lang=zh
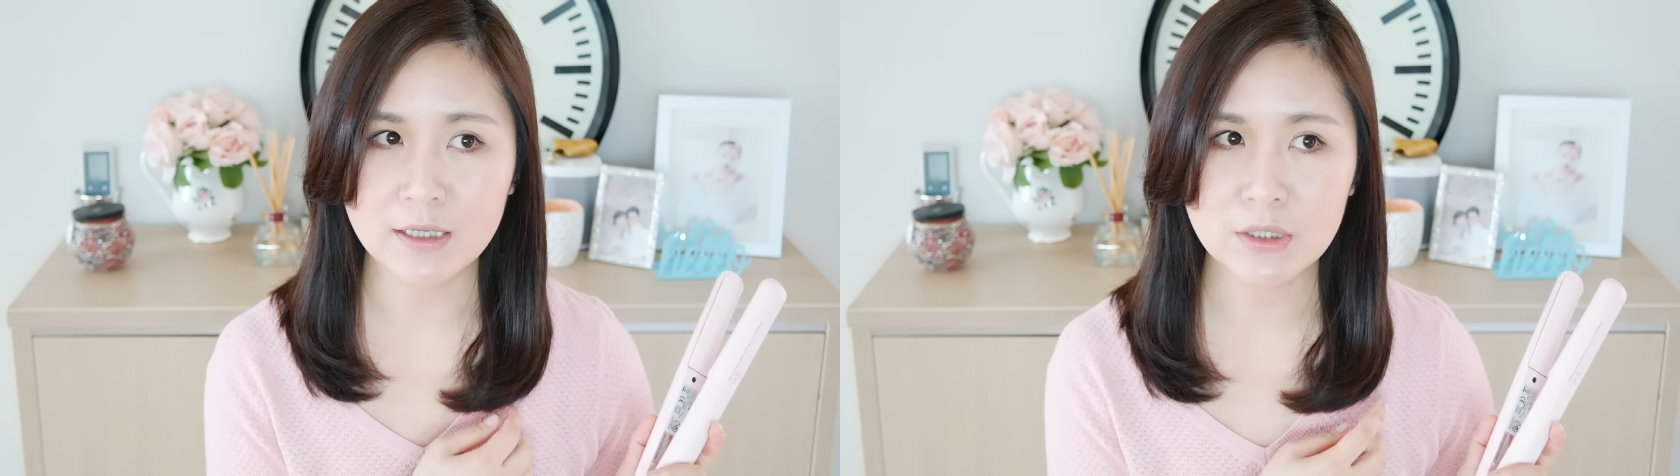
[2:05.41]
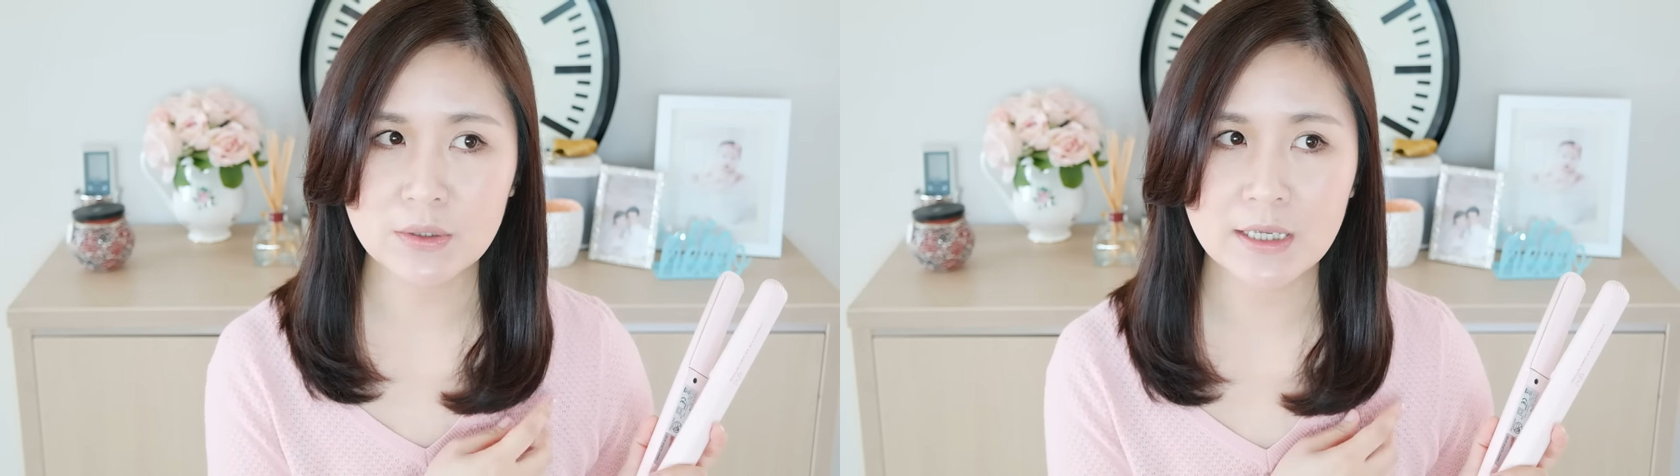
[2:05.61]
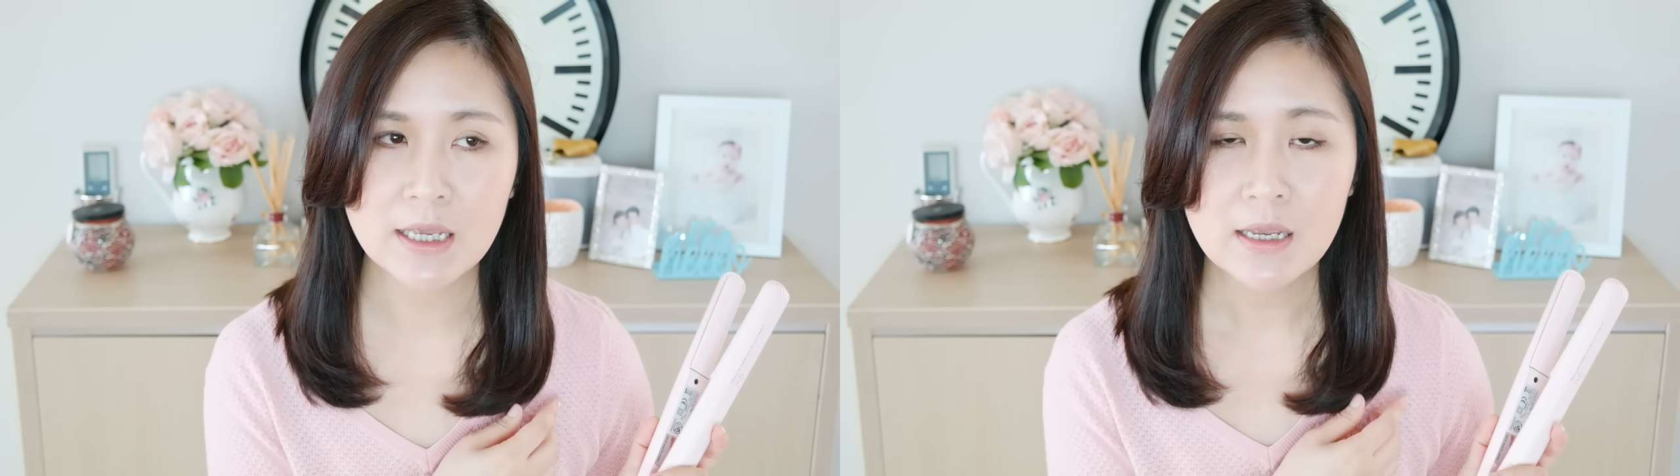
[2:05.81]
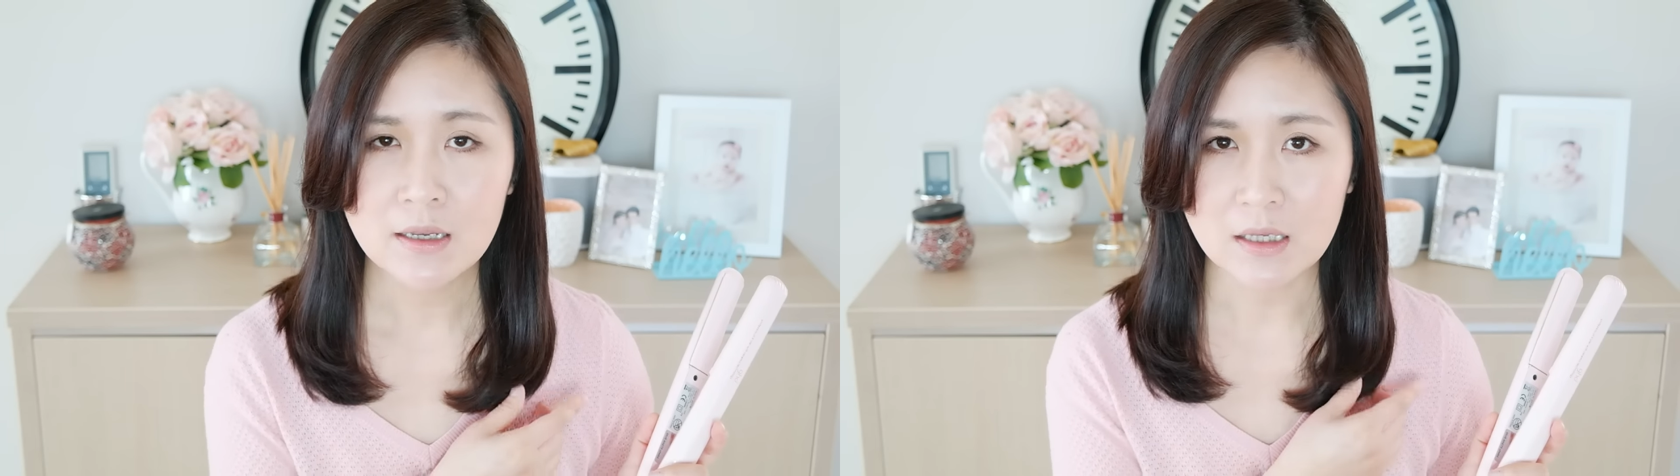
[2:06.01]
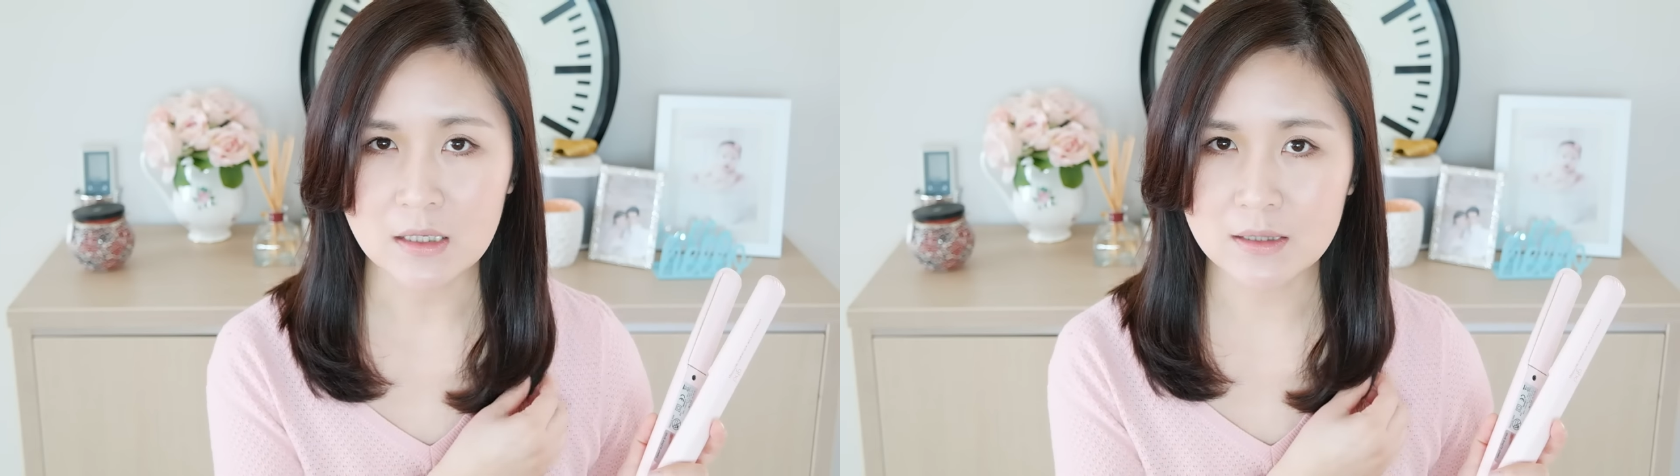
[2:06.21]
因为
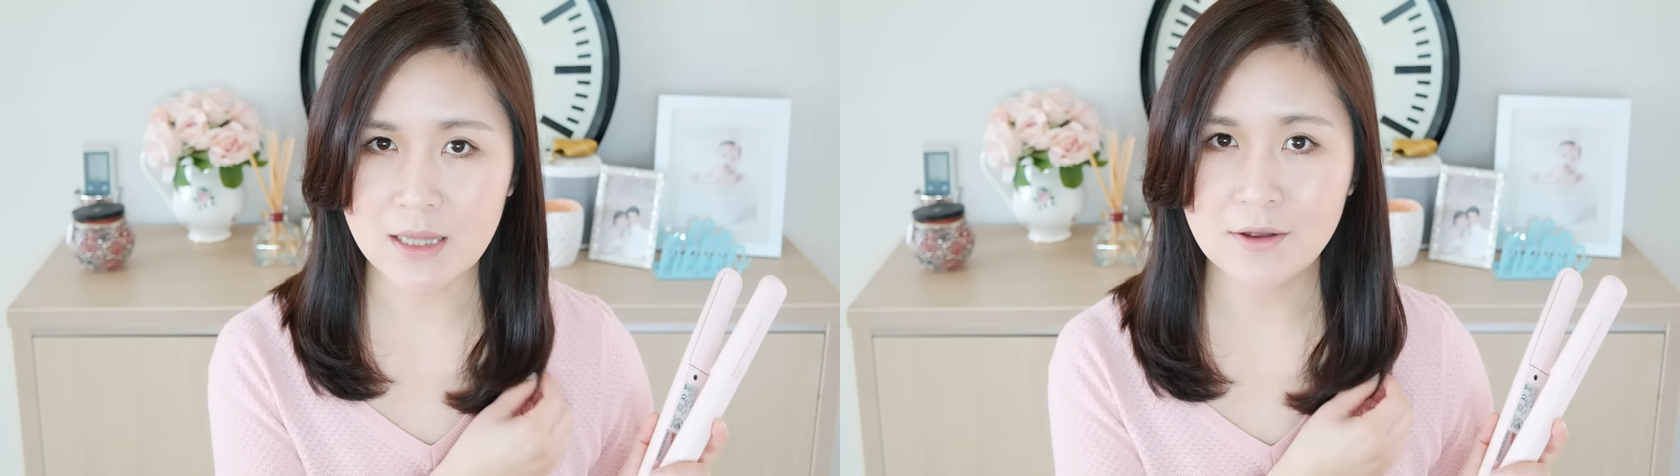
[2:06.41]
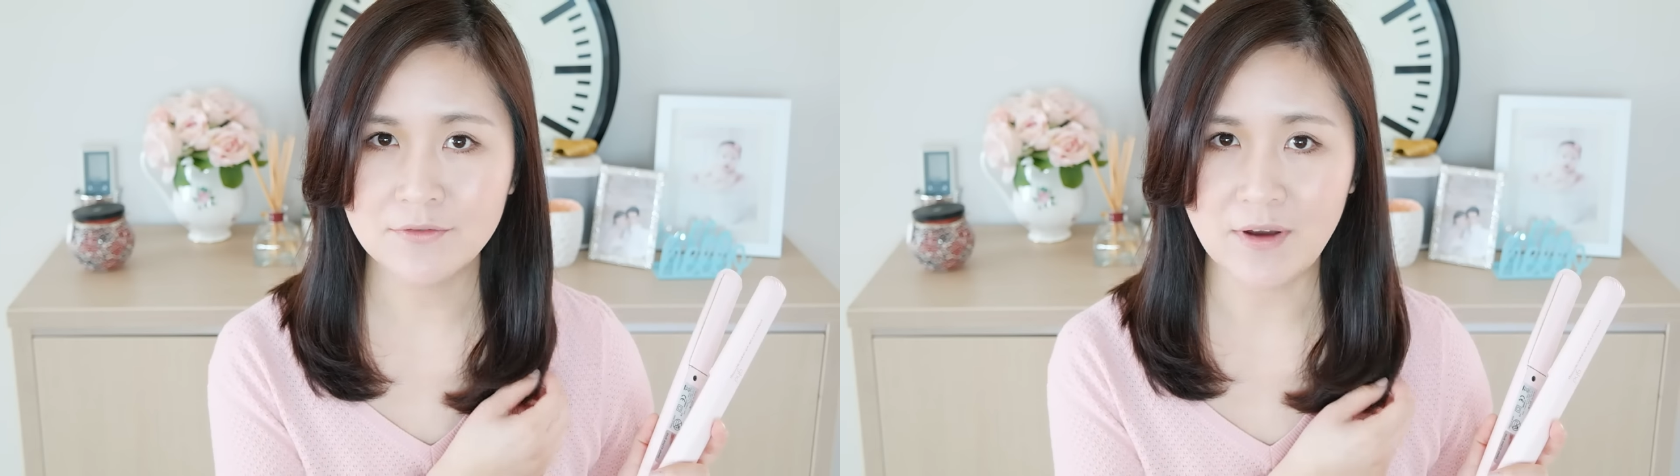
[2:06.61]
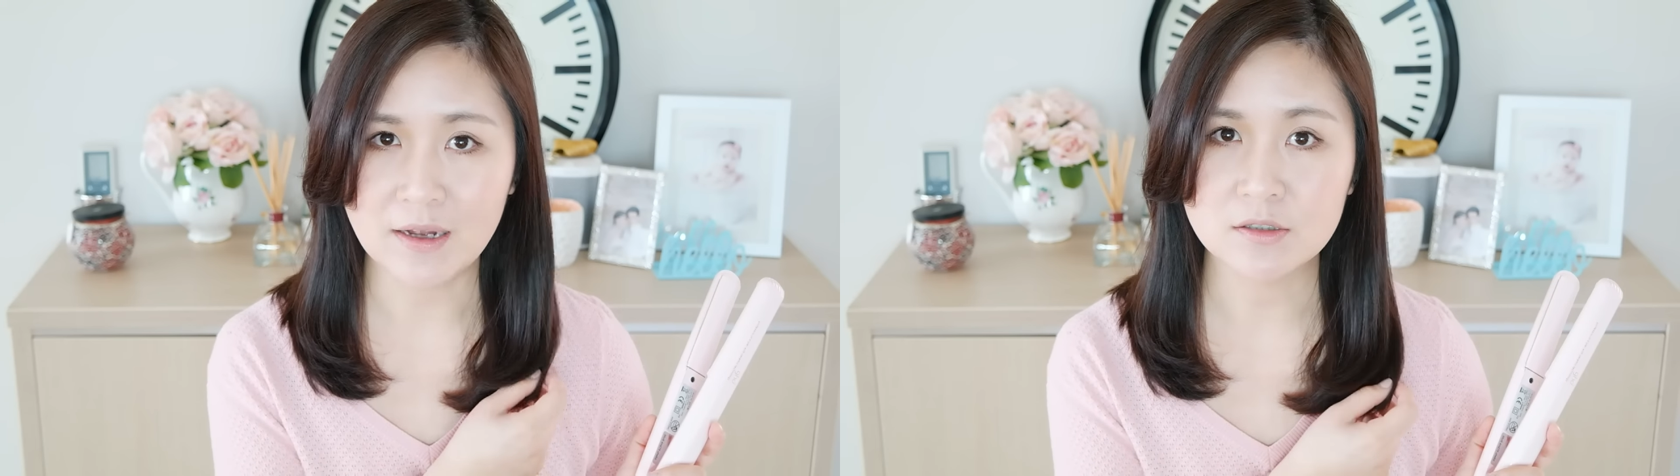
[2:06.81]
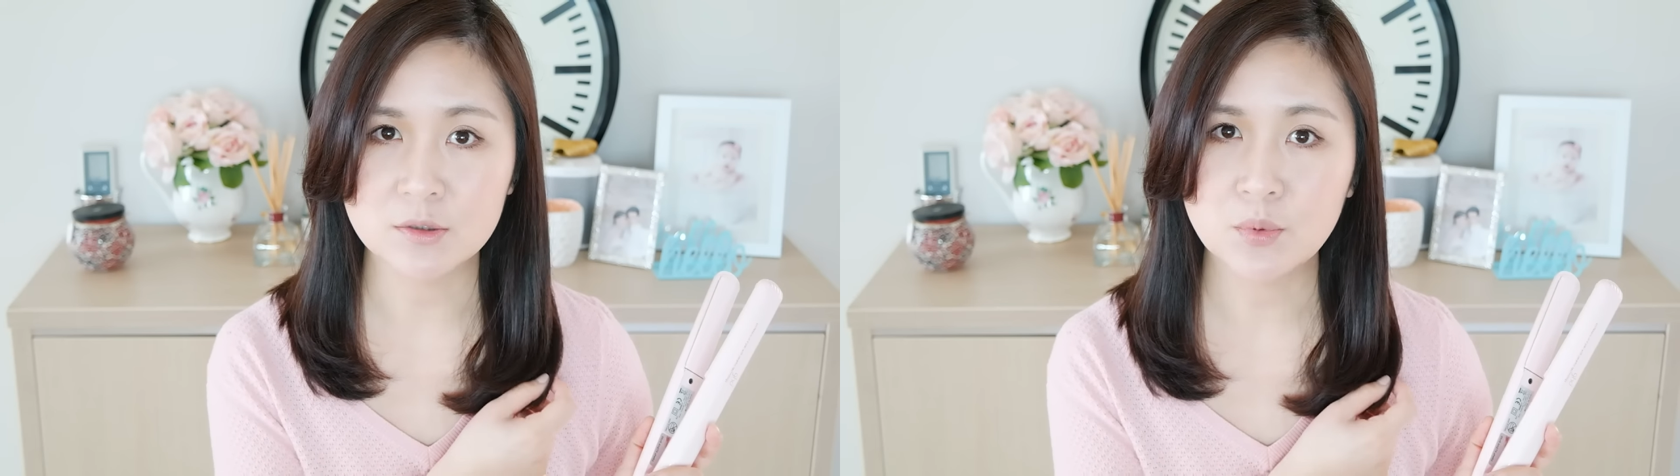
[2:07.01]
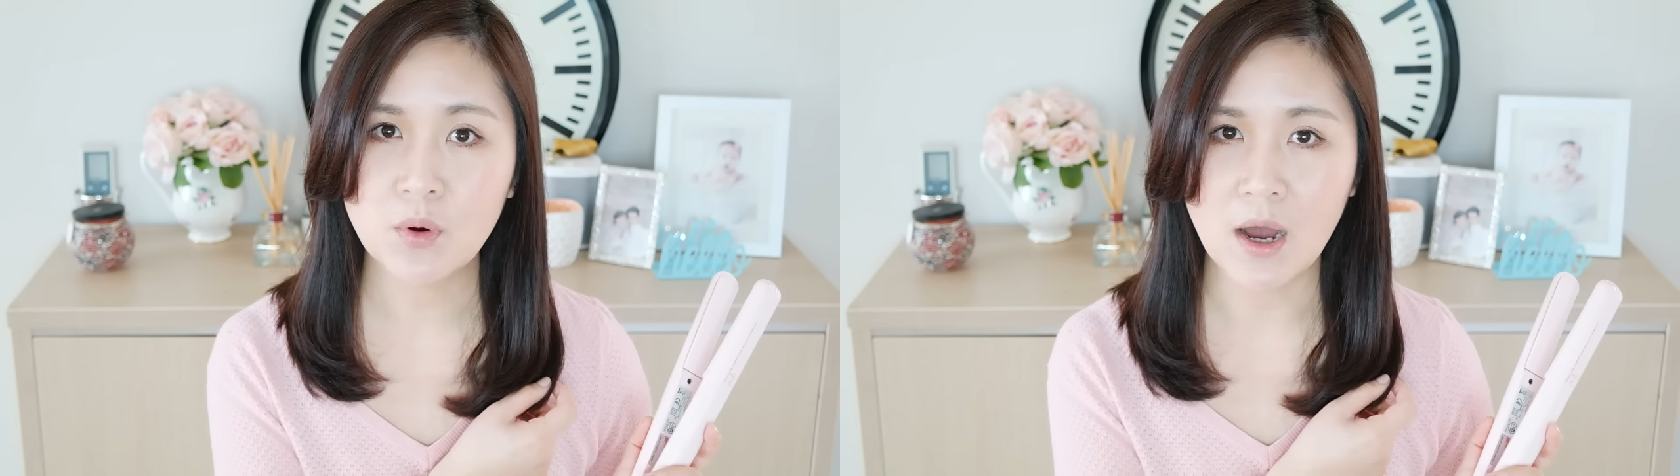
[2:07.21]
一旦发质
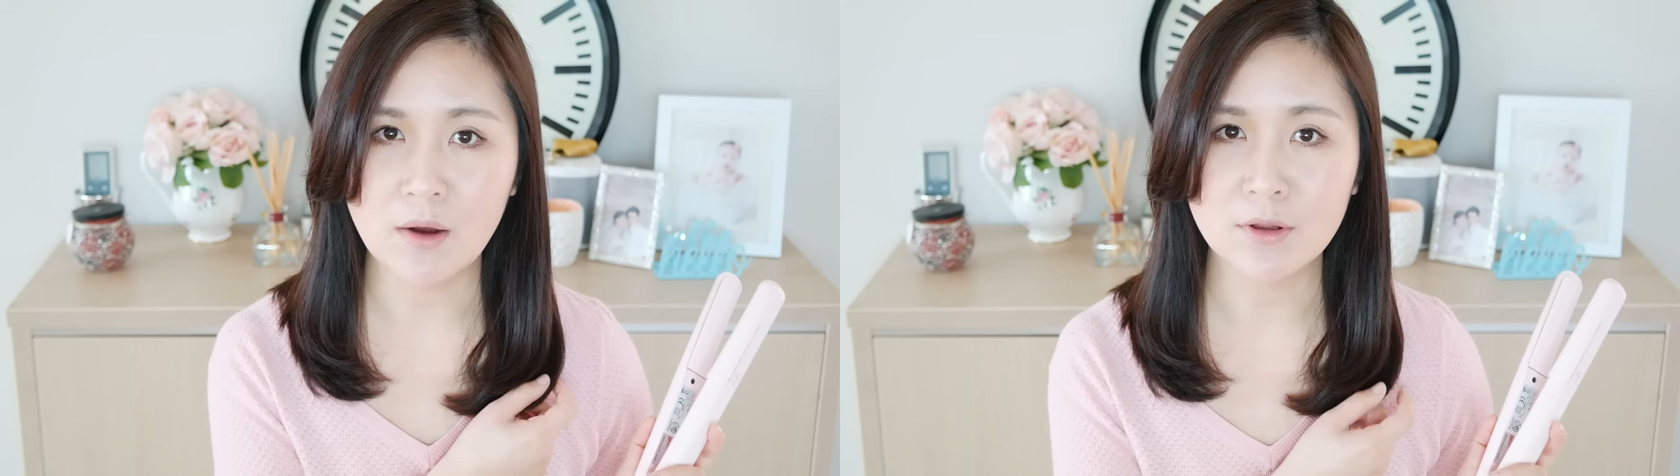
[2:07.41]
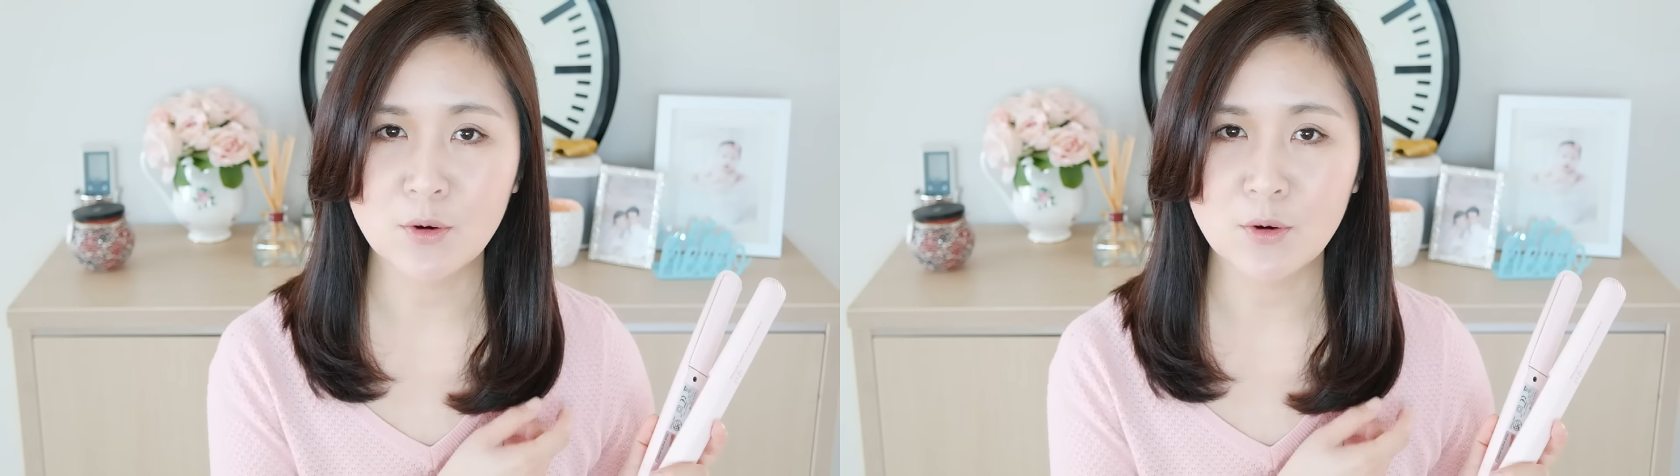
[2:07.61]
不好呢，